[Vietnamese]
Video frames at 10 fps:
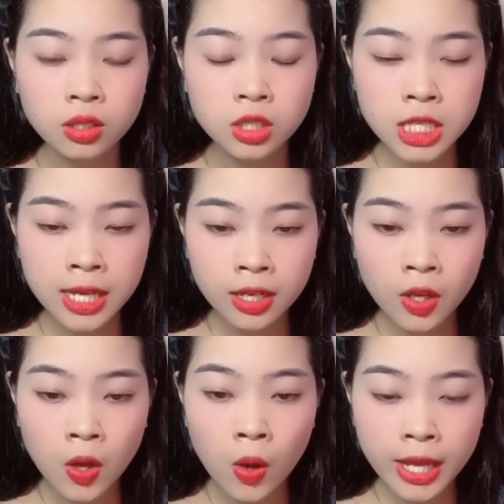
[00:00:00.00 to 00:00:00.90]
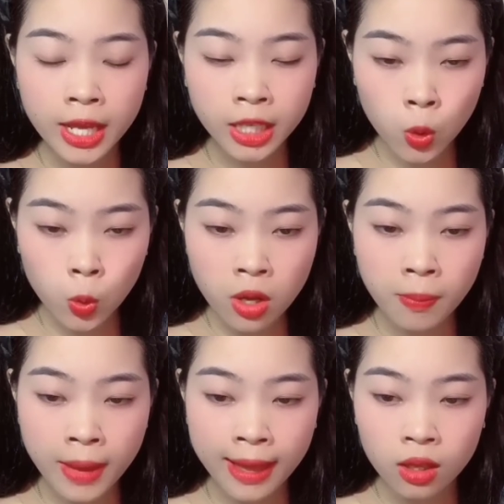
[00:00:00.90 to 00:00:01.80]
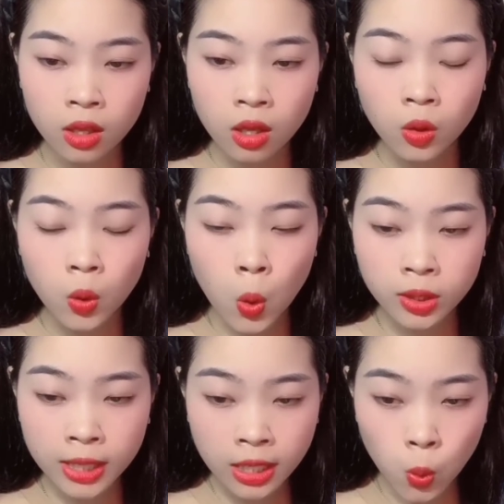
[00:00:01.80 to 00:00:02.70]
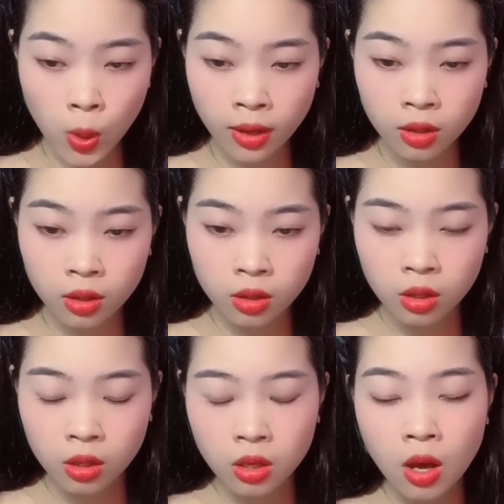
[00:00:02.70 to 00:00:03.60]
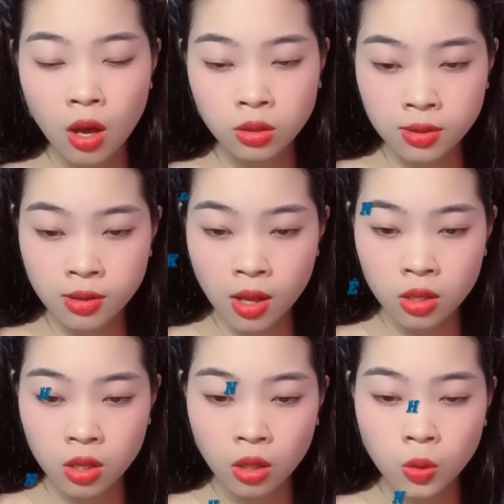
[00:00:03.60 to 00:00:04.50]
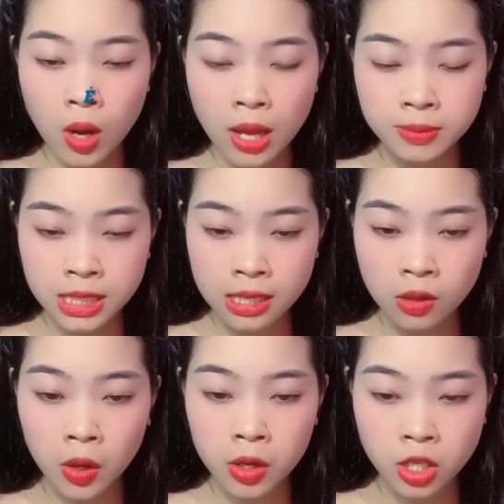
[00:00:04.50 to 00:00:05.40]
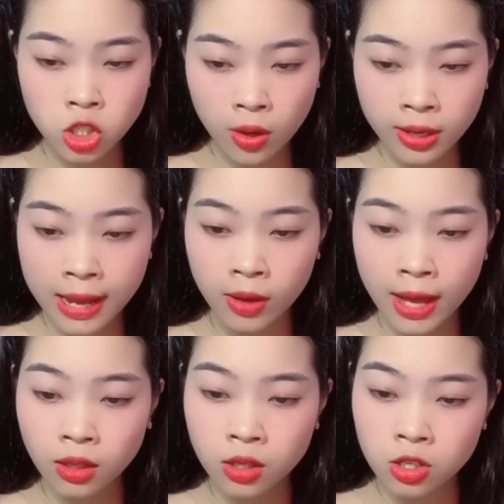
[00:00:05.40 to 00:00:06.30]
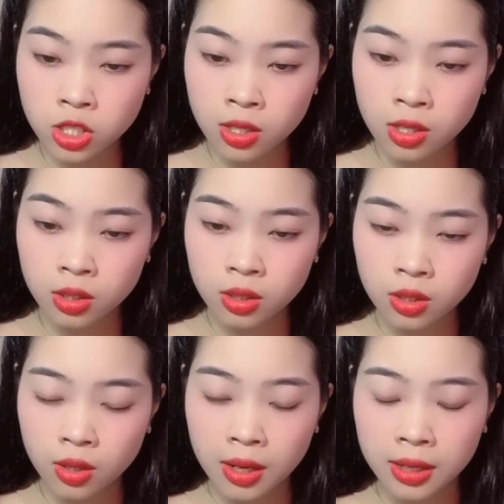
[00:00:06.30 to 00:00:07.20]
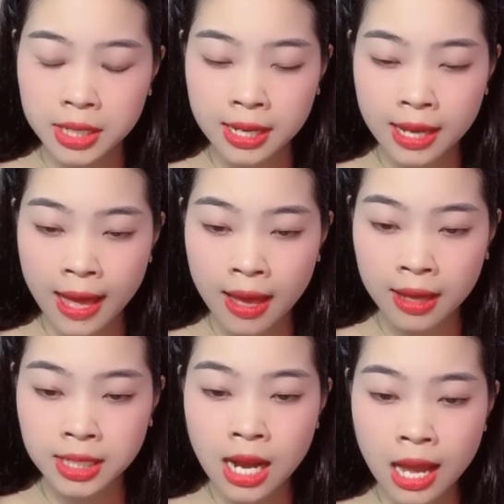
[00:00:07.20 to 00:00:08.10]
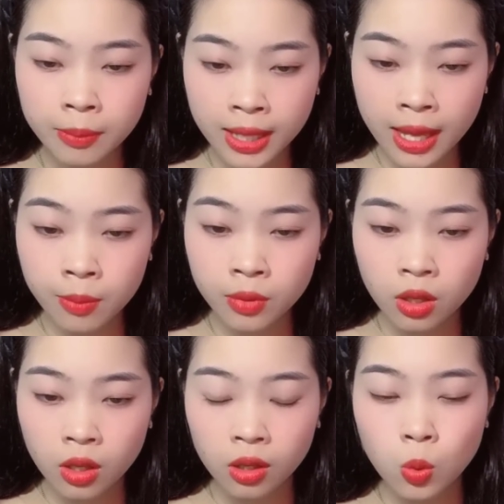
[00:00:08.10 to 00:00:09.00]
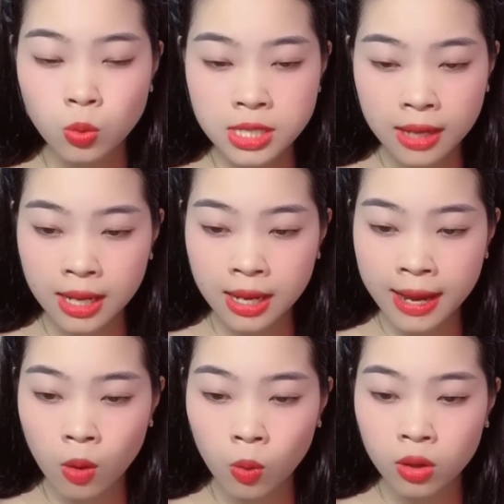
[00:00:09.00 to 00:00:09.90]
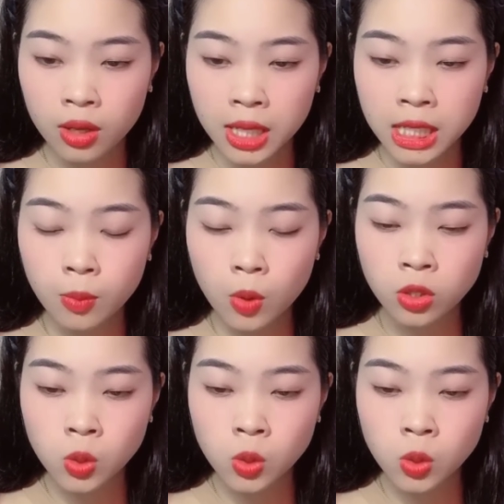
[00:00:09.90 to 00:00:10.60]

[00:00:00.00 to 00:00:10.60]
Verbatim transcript: Chỉ cần có thể cứu được mẹ, cô tình nguyện. Hơn nữa, cô làm gì còn lựa chọn nào khác cơ chứ? Kể cả đi làm thêm, cũng chẳng thể nào kiếm nổi